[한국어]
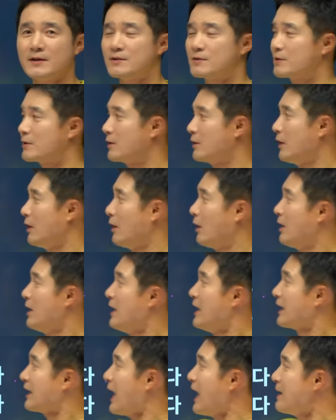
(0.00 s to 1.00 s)
있어요.
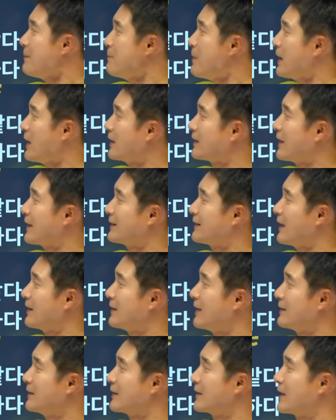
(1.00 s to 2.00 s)
깡패가
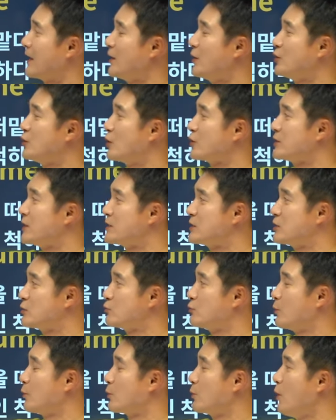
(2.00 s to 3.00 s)
나타나니까는
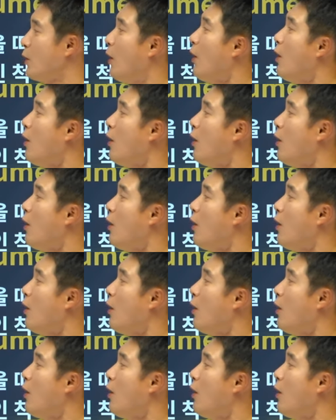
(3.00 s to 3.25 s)
여자친구고